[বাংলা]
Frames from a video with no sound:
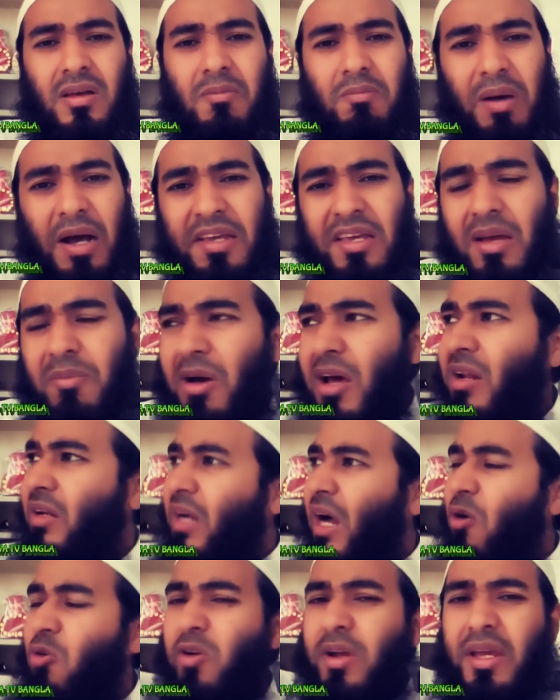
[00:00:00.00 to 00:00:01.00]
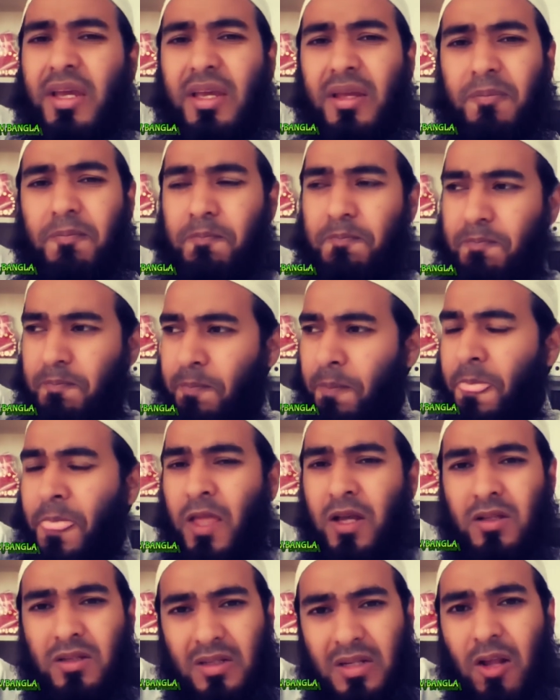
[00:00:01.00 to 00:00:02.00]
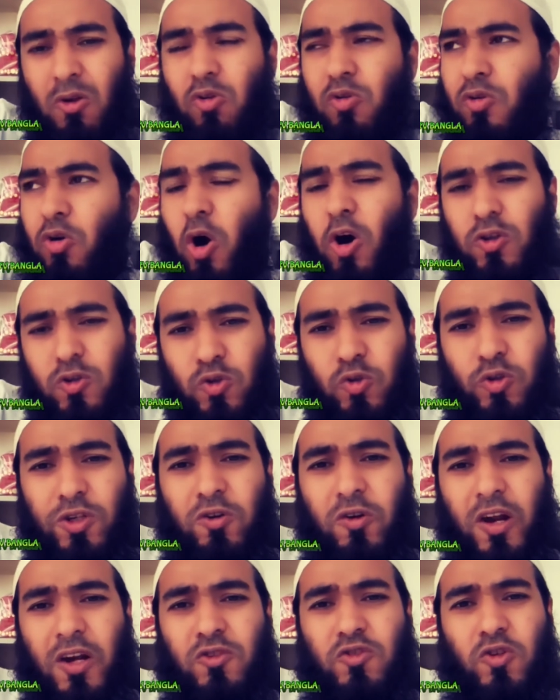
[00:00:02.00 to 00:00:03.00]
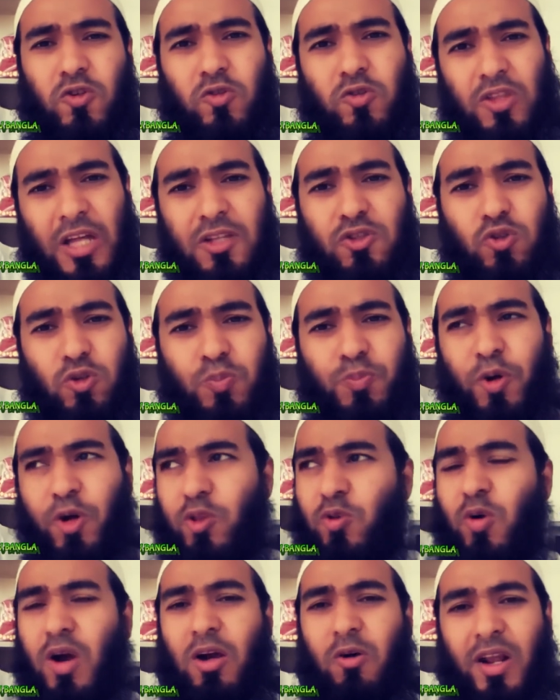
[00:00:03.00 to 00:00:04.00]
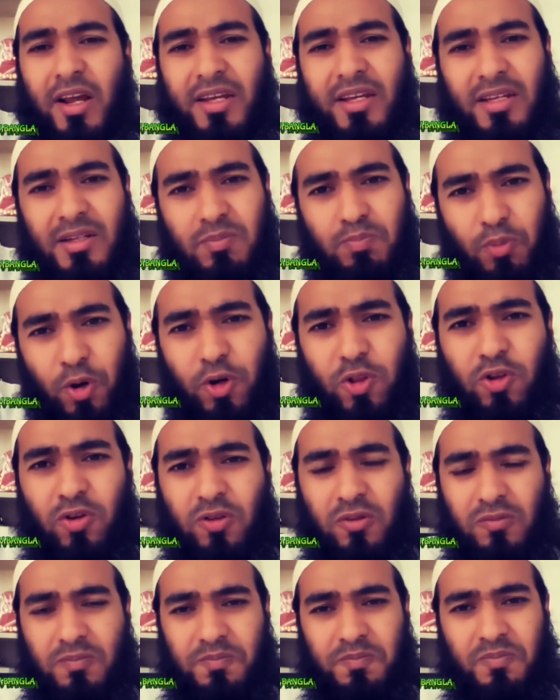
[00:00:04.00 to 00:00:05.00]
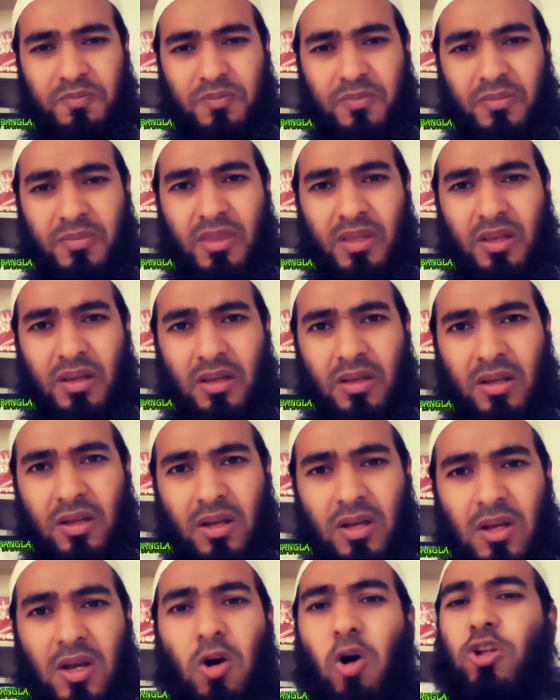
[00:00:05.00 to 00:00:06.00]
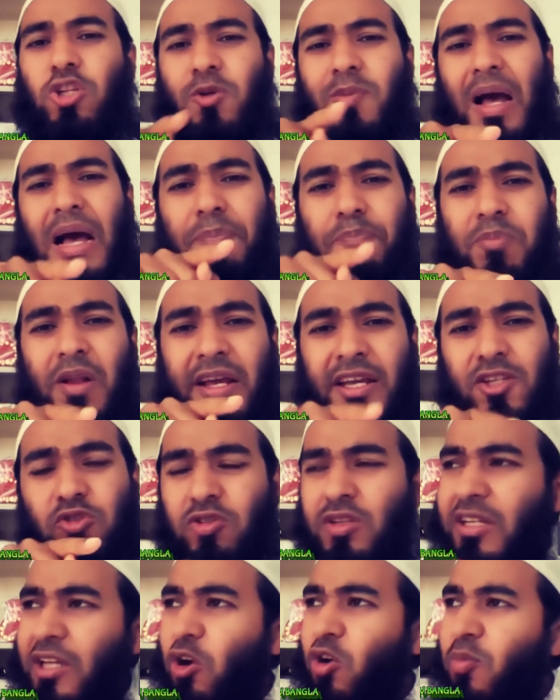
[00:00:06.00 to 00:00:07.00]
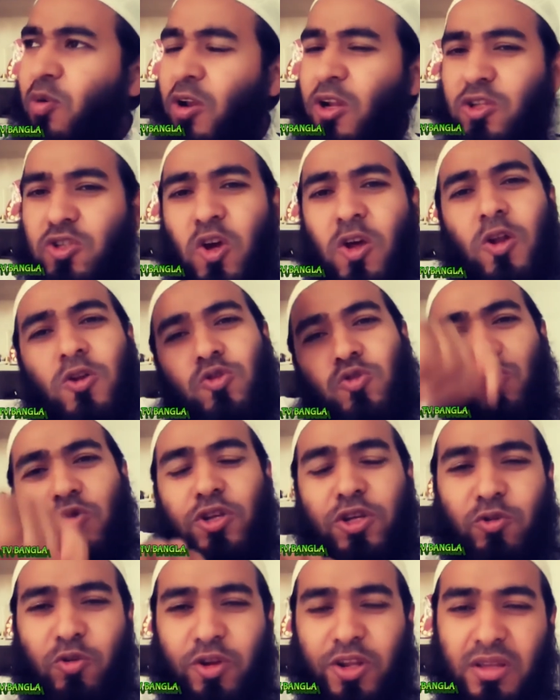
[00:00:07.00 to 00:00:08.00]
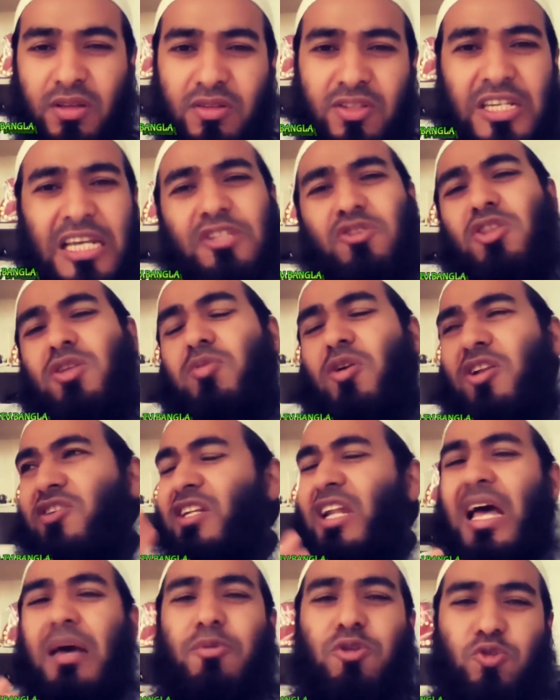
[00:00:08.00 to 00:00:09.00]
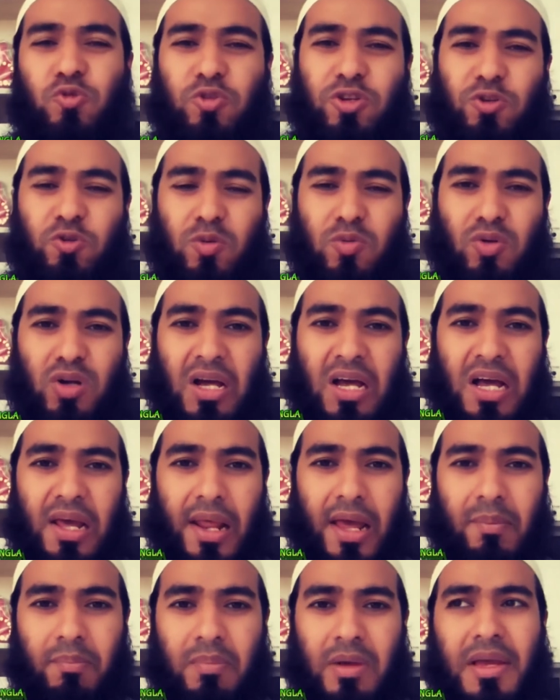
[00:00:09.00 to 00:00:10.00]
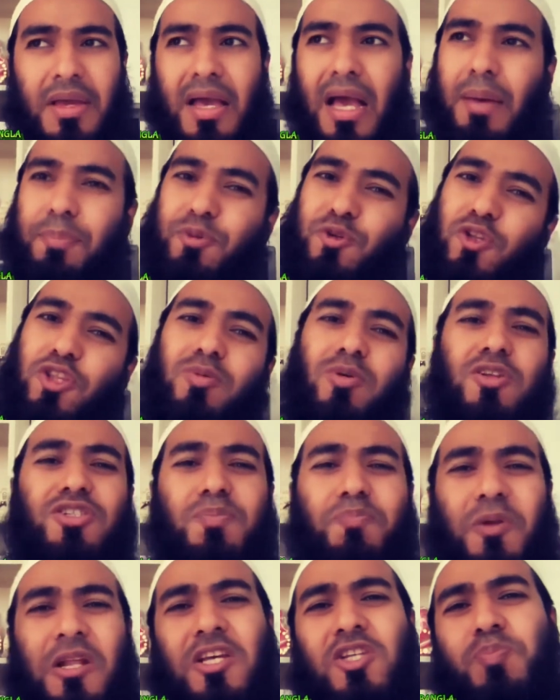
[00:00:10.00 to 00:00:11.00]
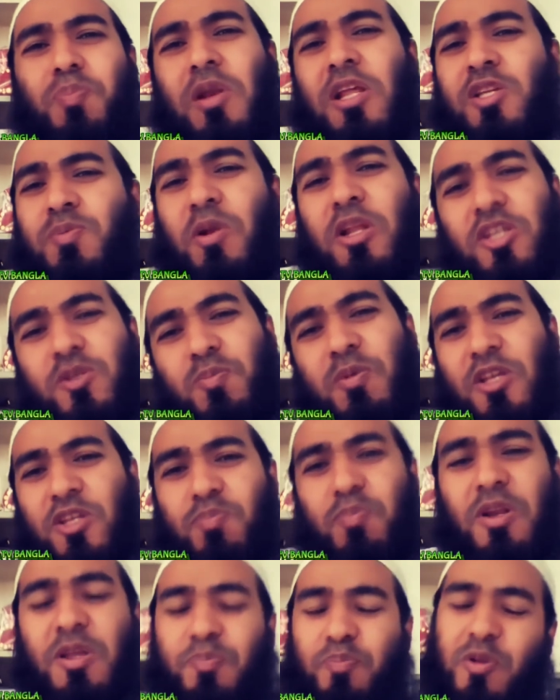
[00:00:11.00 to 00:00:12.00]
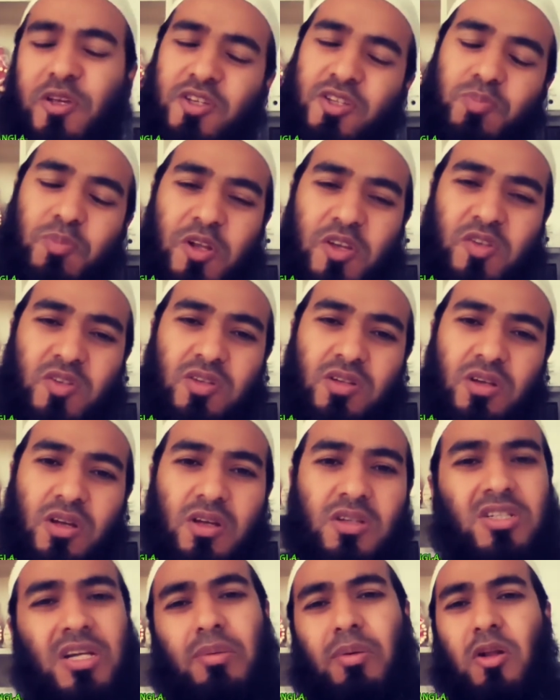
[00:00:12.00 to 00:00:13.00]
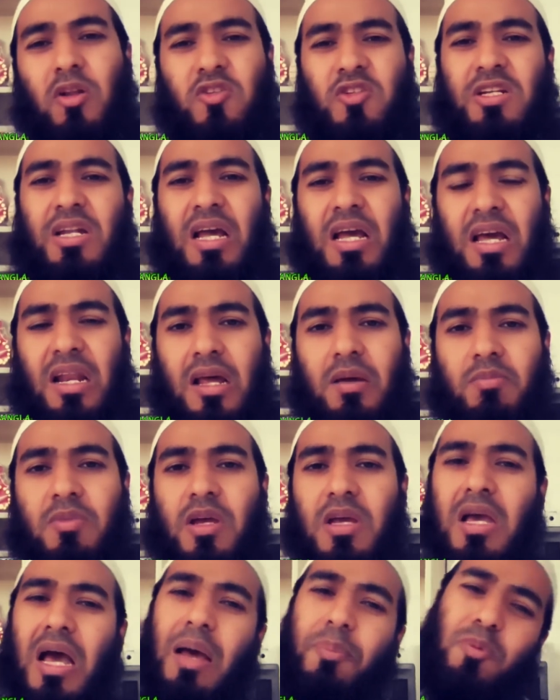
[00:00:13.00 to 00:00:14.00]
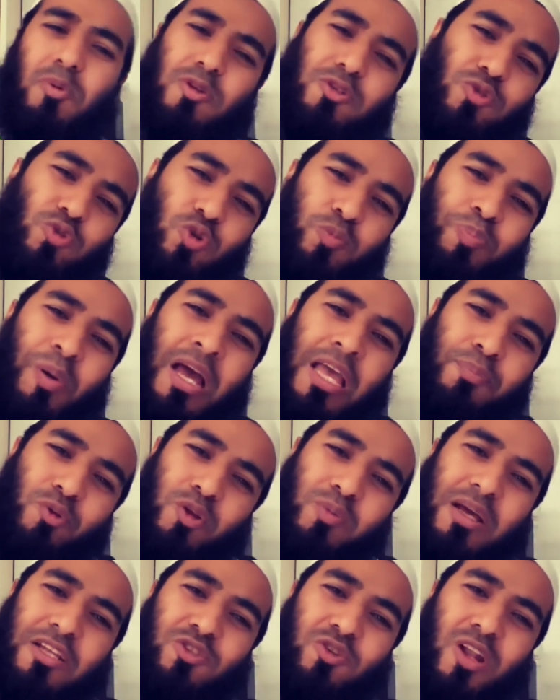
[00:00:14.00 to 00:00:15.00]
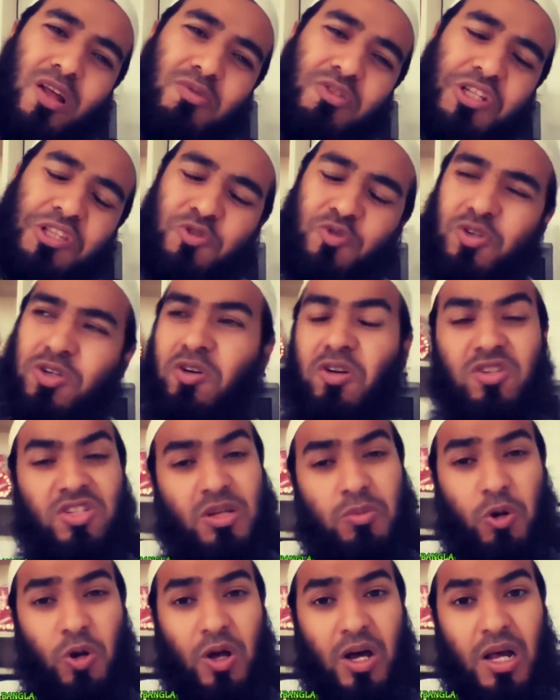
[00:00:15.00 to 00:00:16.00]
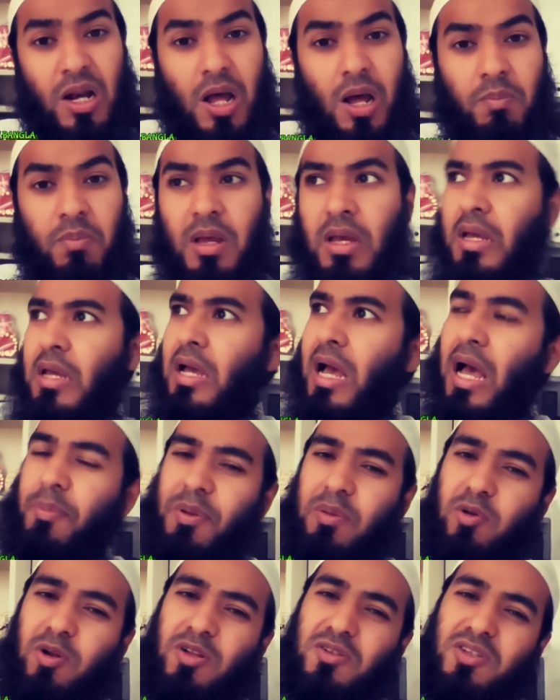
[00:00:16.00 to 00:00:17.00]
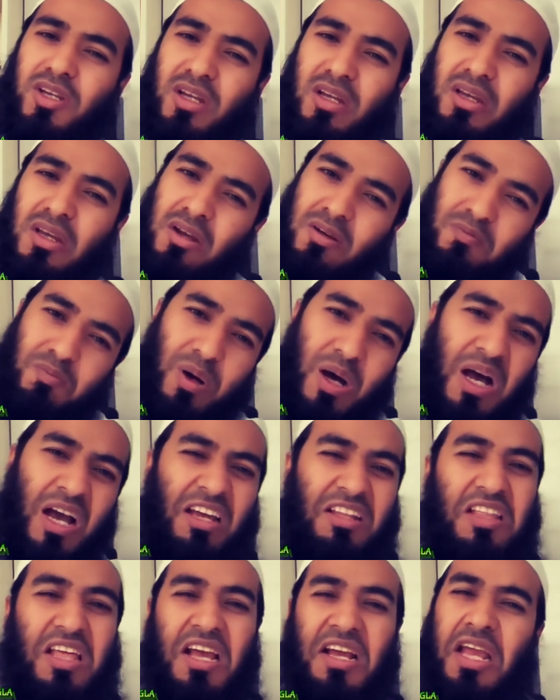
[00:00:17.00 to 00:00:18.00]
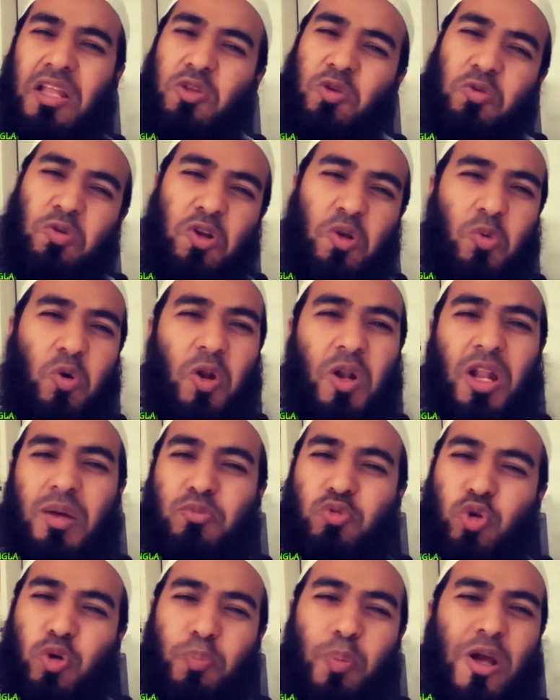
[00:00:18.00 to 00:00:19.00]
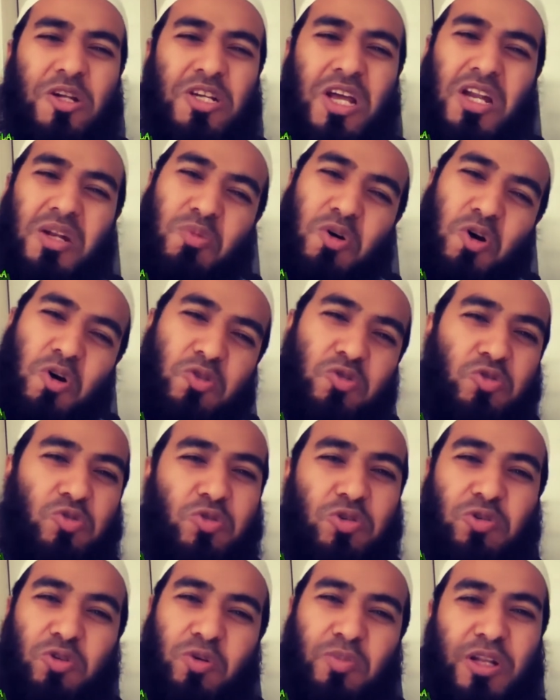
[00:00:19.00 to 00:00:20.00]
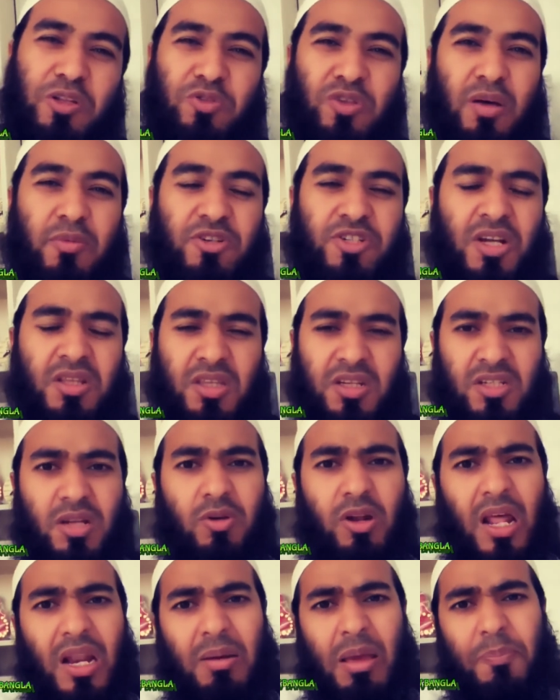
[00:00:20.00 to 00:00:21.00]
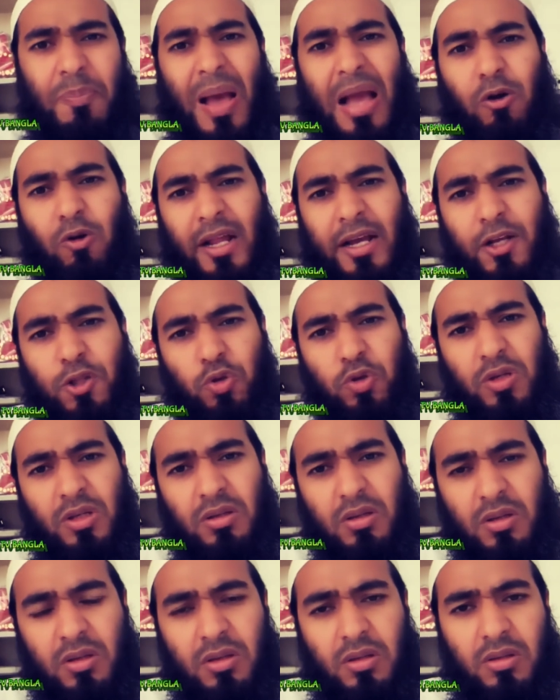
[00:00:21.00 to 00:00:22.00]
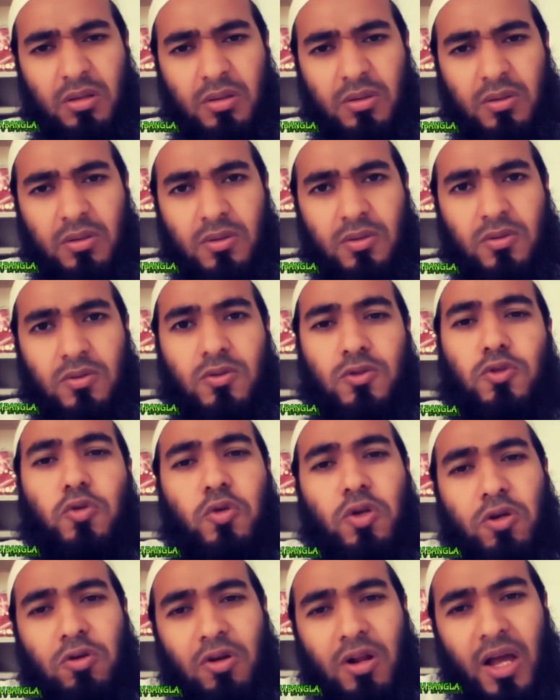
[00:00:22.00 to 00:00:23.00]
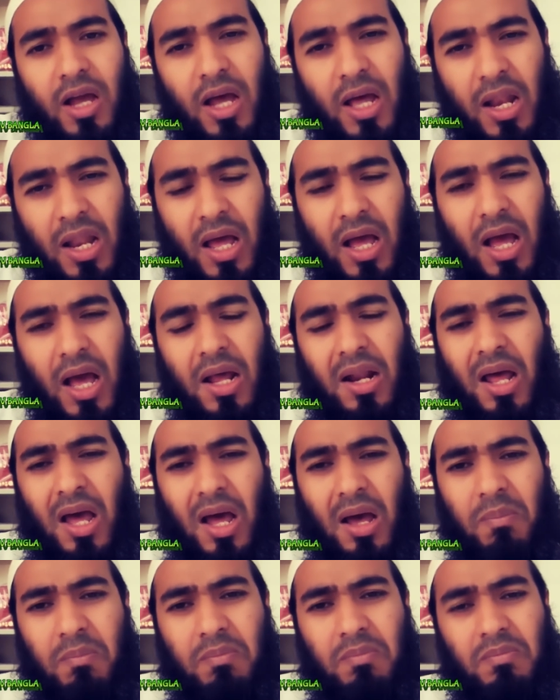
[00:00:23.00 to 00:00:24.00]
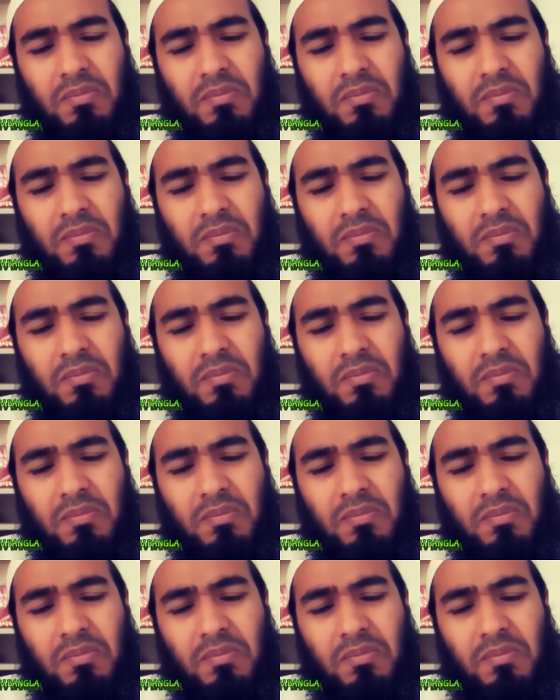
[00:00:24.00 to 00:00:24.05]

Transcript: ভাই আমার কাউকে কারো ঘর চুরি করার জন্য তাহাজ্জুদ পড়ে দোয়া করা কি বৈধ অথবা আপনাকে যদি কেউ বলে চলো চুরি করি সে যদি বলে যে না আমি চুরি করবো না হারাম আপনি যদি বলেন যে প্লিজ প্লিজ প্লিজ প্লিজ প্লিজ প্লিজ প্লিজ সে বললো যে না হারাম আপনি বললেন যে তোর পায়ে পড়ি ভাই চল আমার সাথে চুরি কর সে বললো হারাম আপনি বললেন যে ভাই দেখ এত করে বললাম তোর পাশান মন চুরি করবি না তুই আমার সাথে সে বললো আরে পাগল নাকি তুই চুরি করা হালা হারাম